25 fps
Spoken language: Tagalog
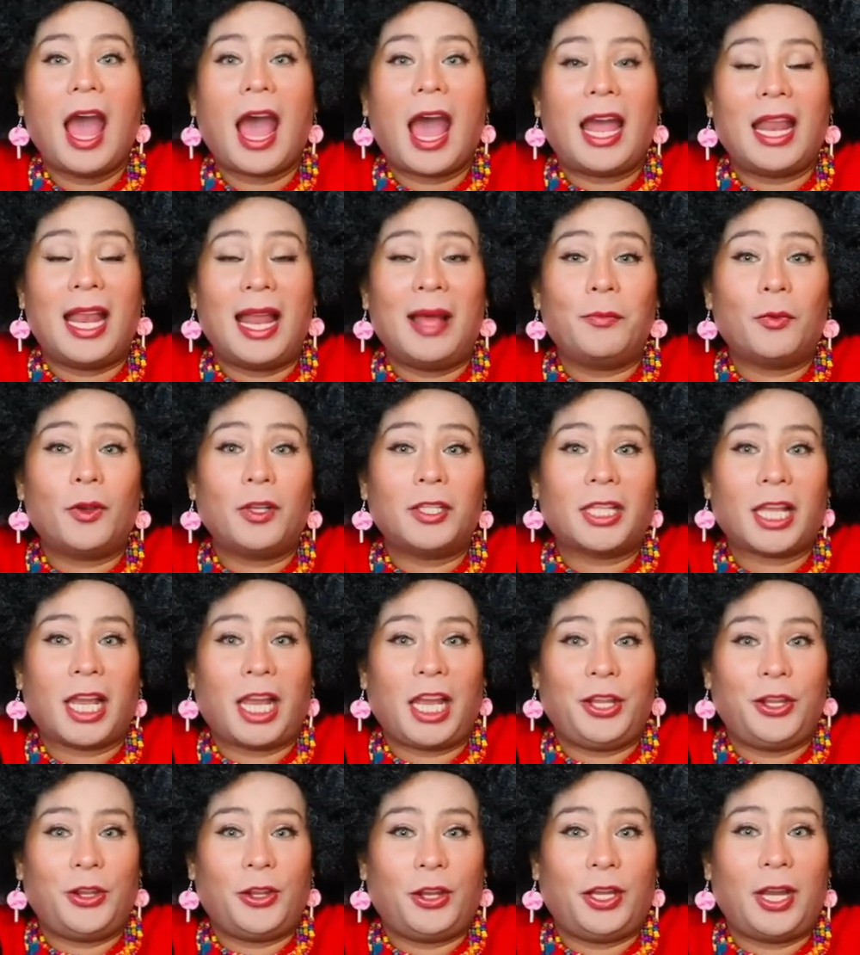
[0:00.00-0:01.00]
Alam ko sa
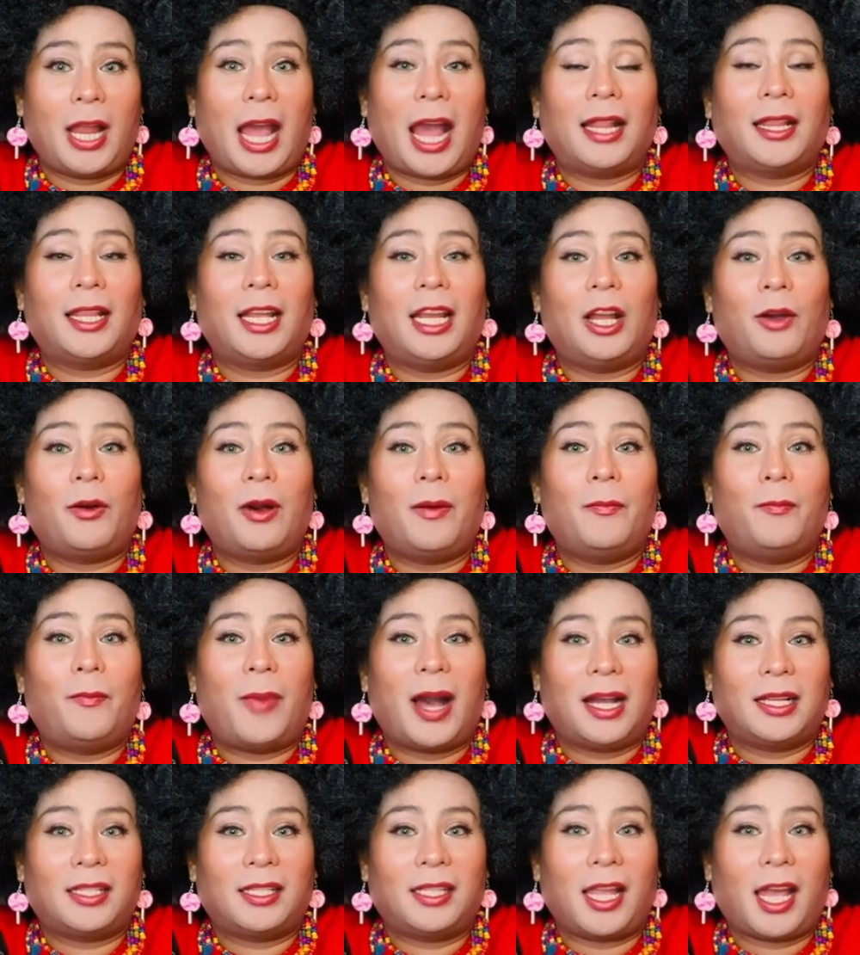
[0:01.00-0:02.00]
inyo na ang dalawang
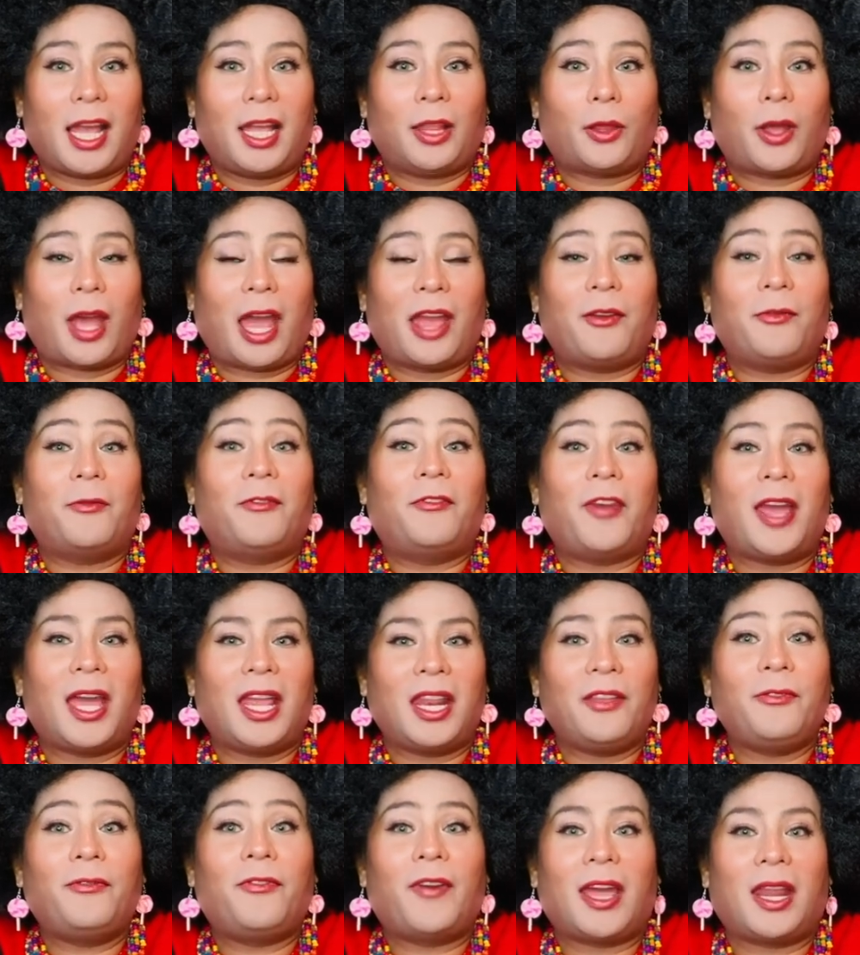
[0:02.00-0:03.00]
bags na ito ay
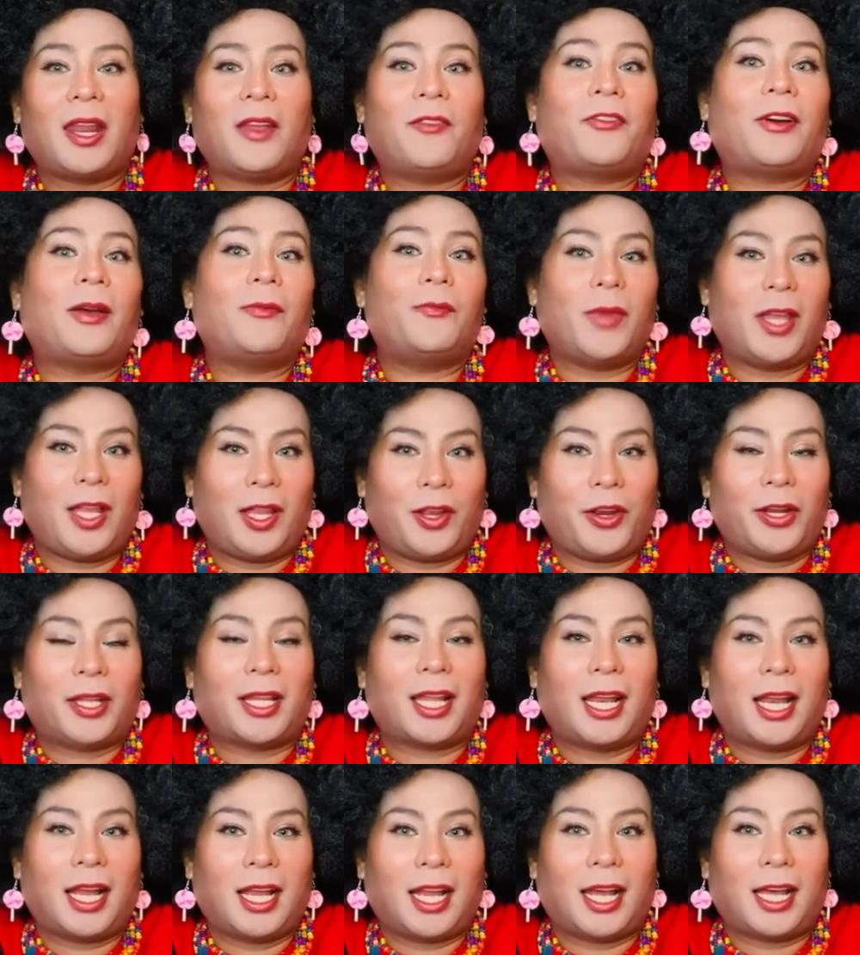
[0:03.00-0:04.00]
very, very familiar
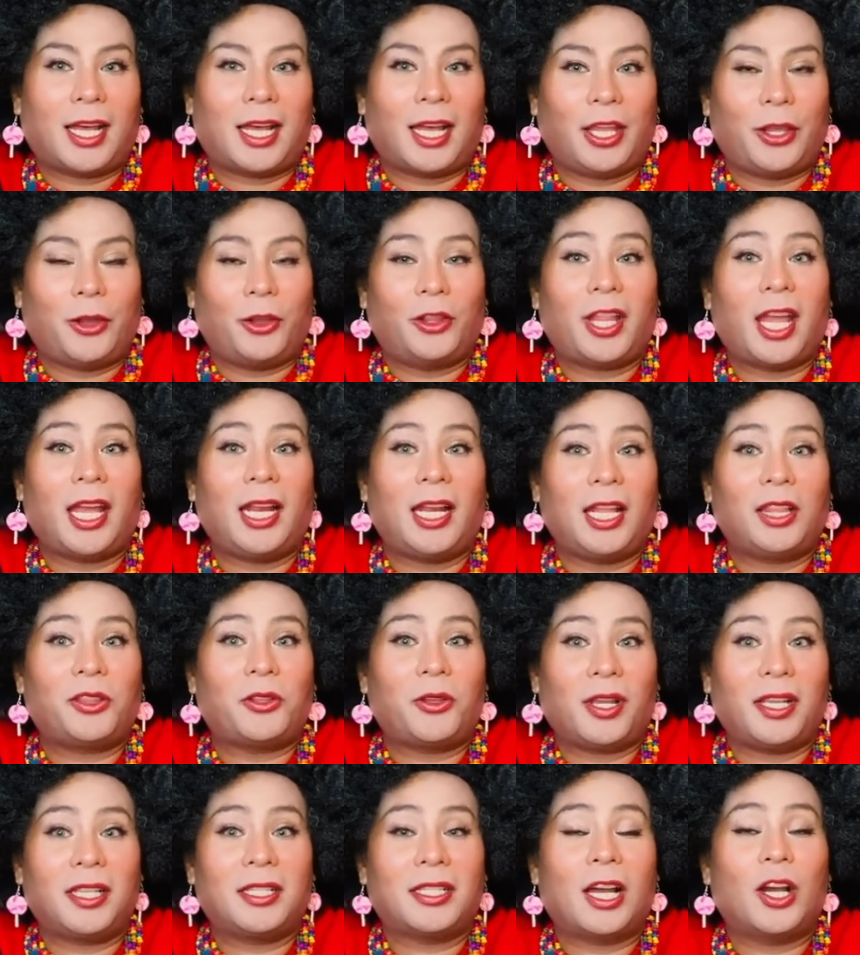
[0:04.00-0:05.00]
talaga kayo dahil
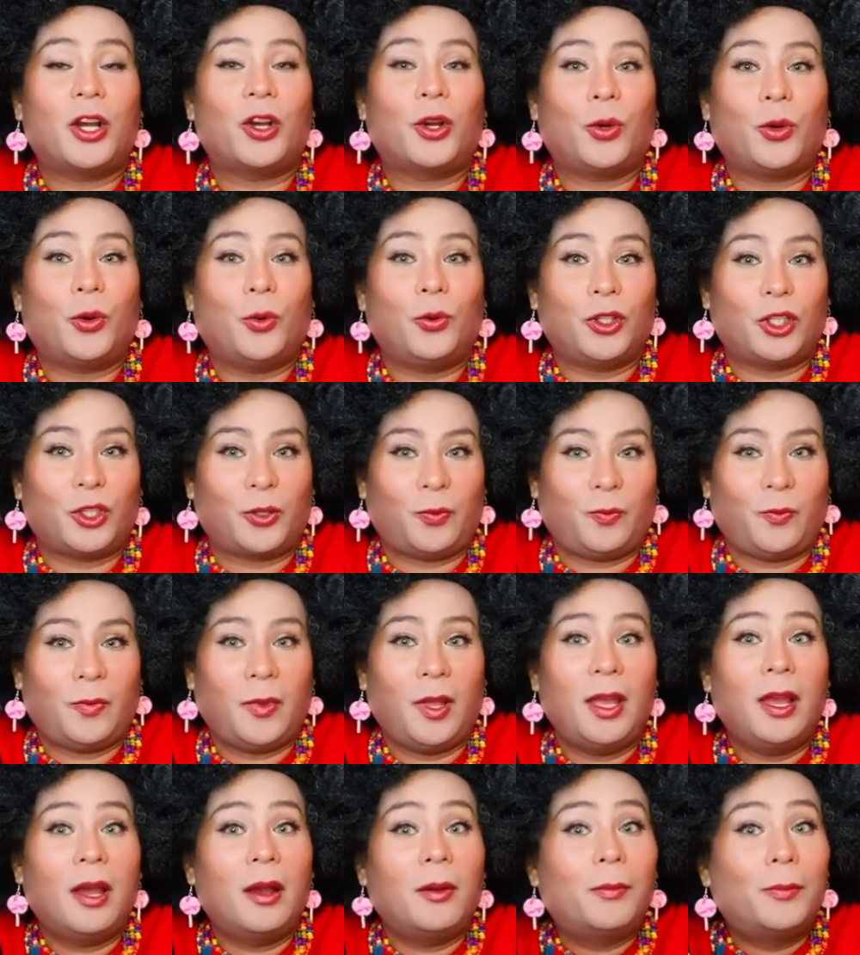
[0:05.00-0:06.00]
ito ay isang coach
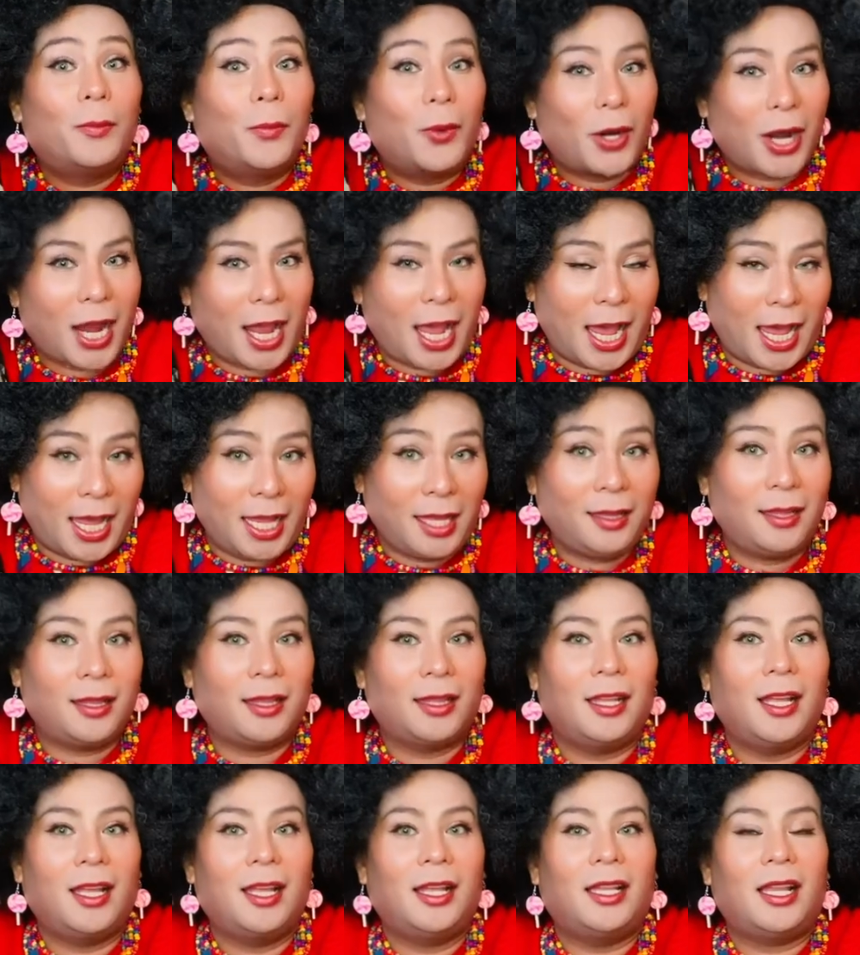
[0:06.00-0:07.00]
brand
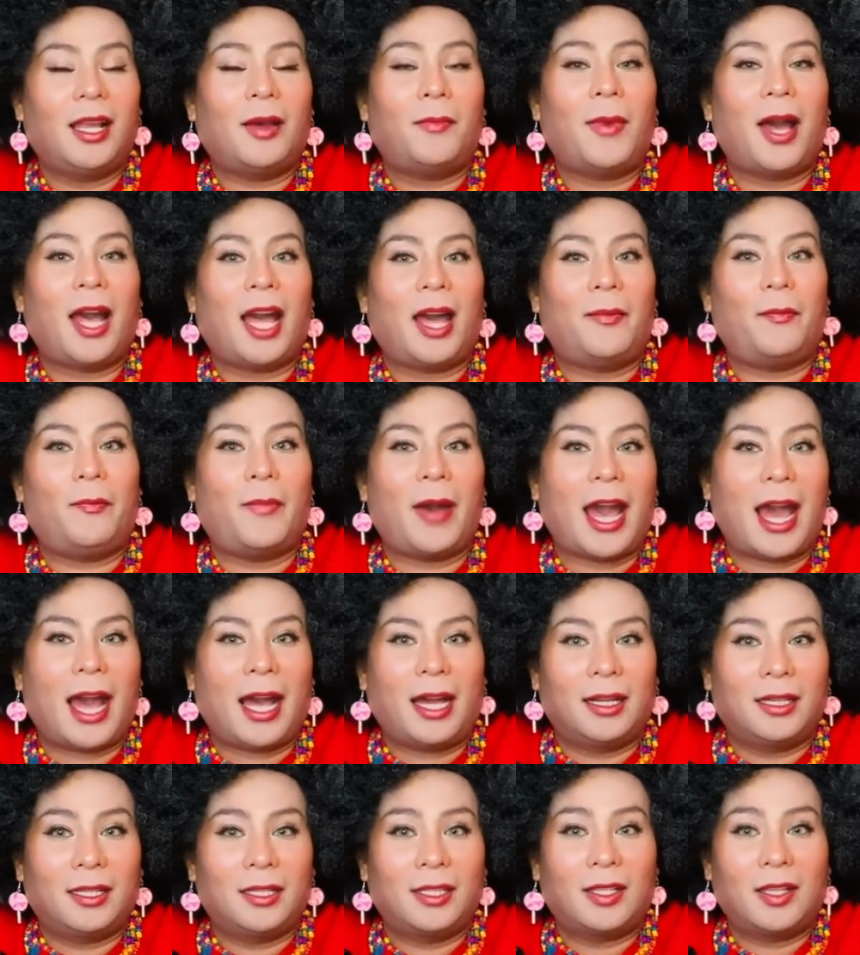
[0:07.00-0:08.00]
ng mga
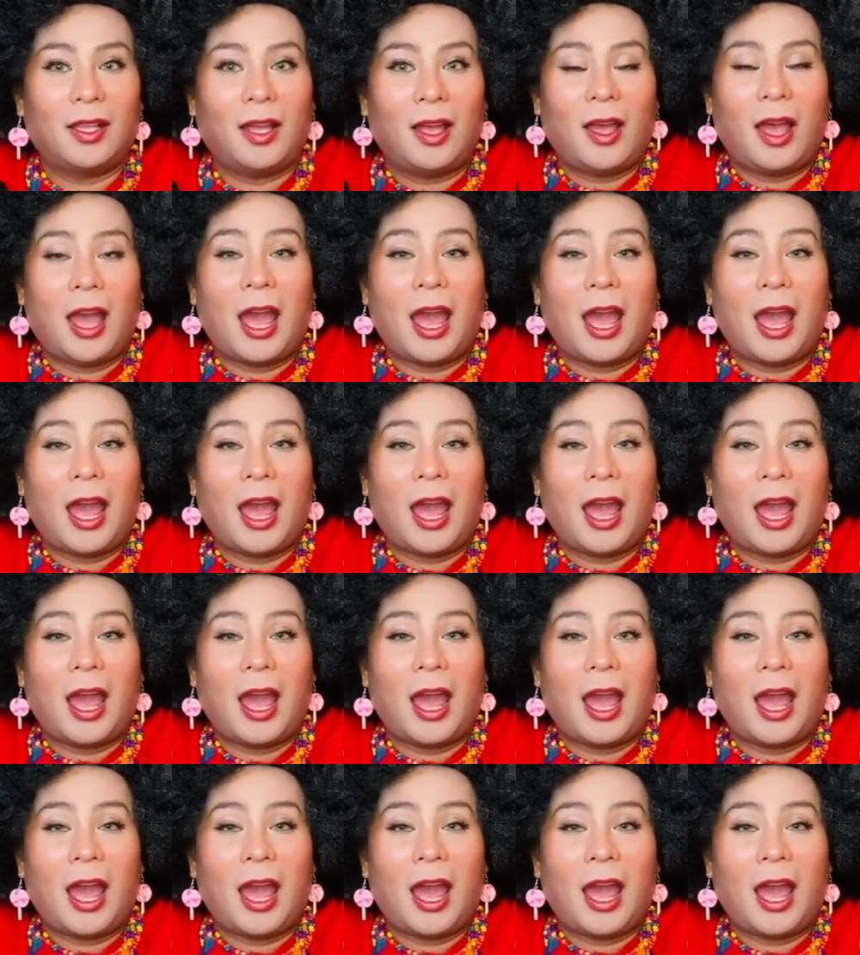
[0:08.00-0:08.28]
bags.